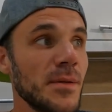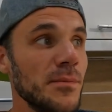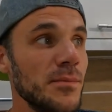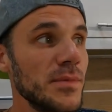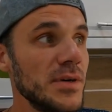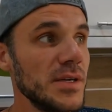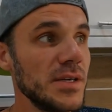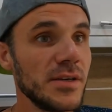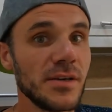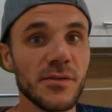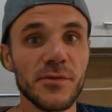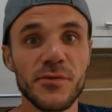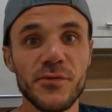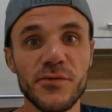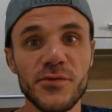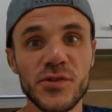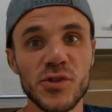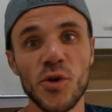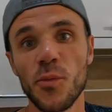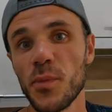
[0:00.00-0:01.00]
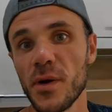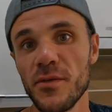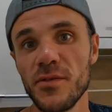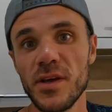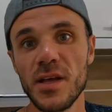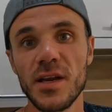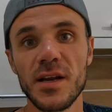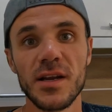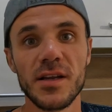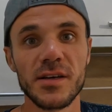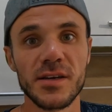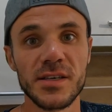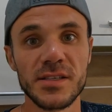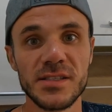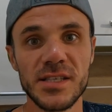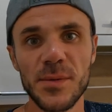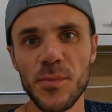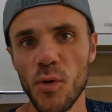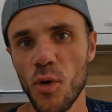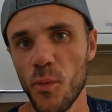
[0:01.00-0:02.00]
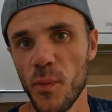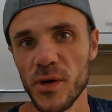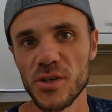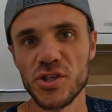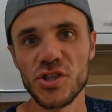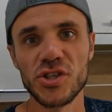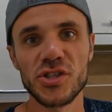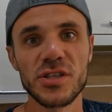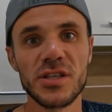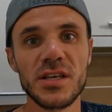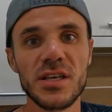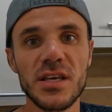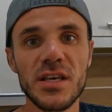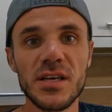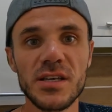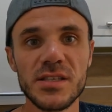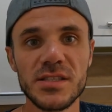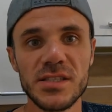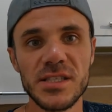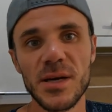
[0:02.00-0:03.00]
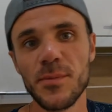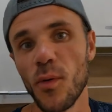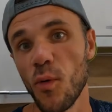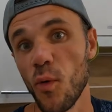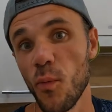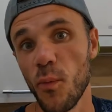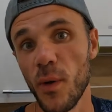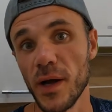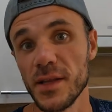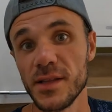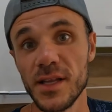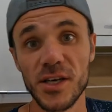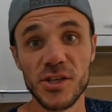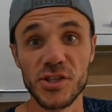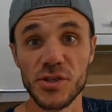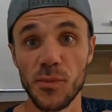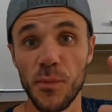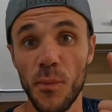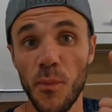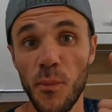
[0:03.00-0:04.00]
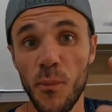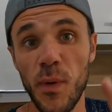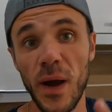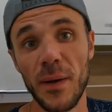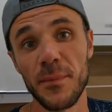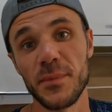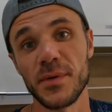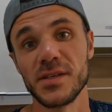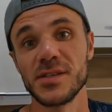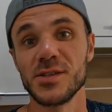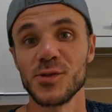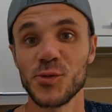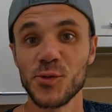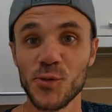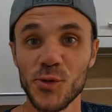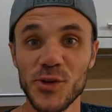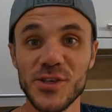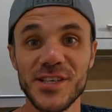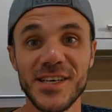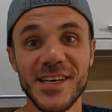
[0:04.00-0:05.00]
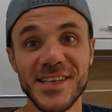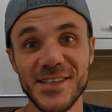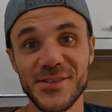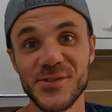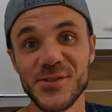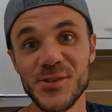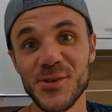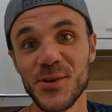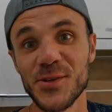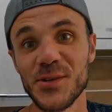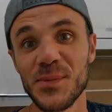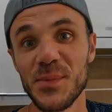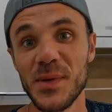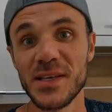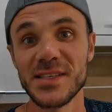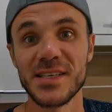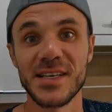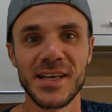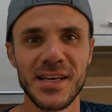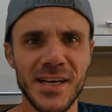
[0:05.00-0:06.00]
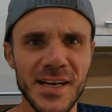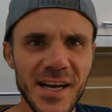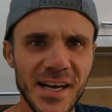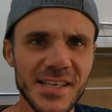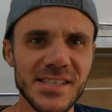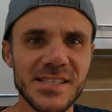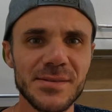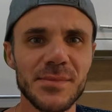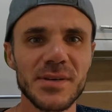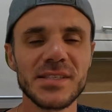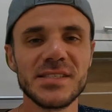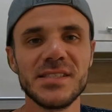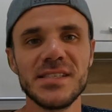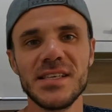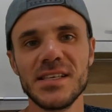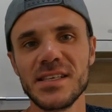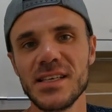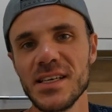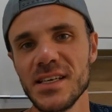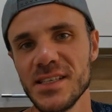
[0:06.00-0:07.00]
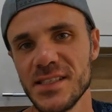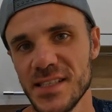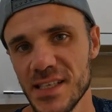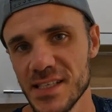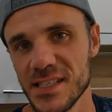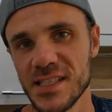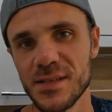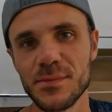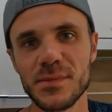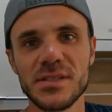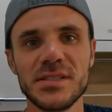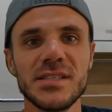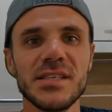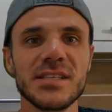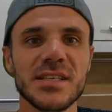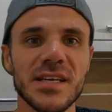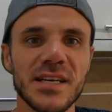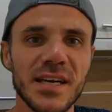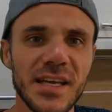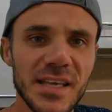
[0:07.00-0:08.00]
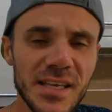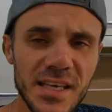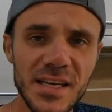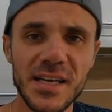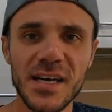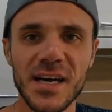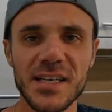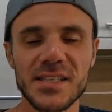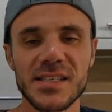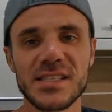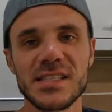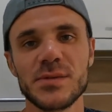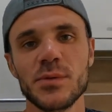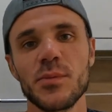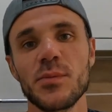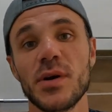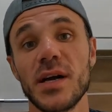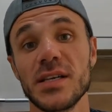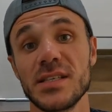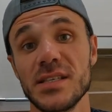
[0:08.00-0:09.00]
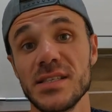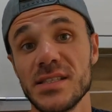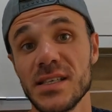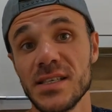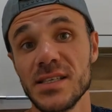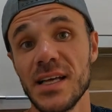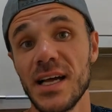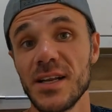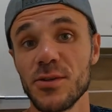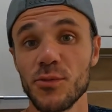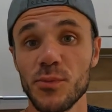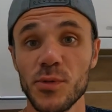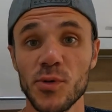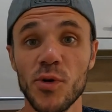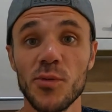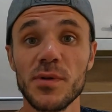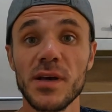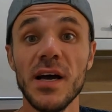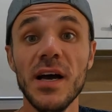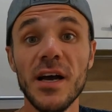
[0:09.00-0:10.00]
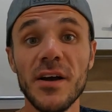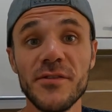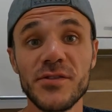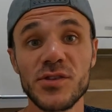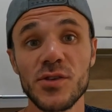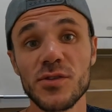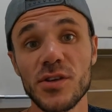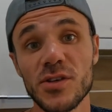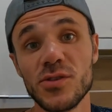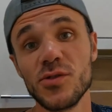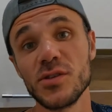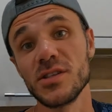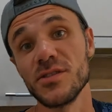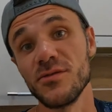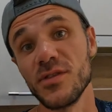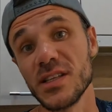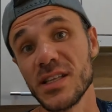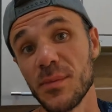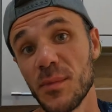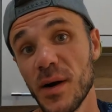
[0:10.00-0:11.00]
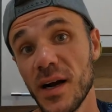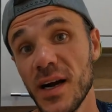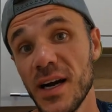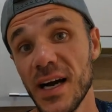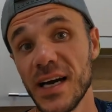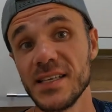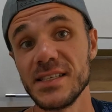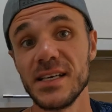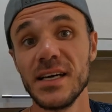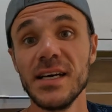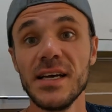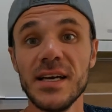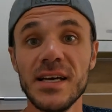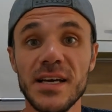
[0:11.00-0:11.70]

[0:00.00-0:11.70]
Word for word: Мы все проверили, где покупать шашлыки, где покупать даже памперсы, тоже это все отметили. Как снимать деньги, где снимать деньги, какие карты собрать и так далее и тому подобное. Все найдете в этом гайде.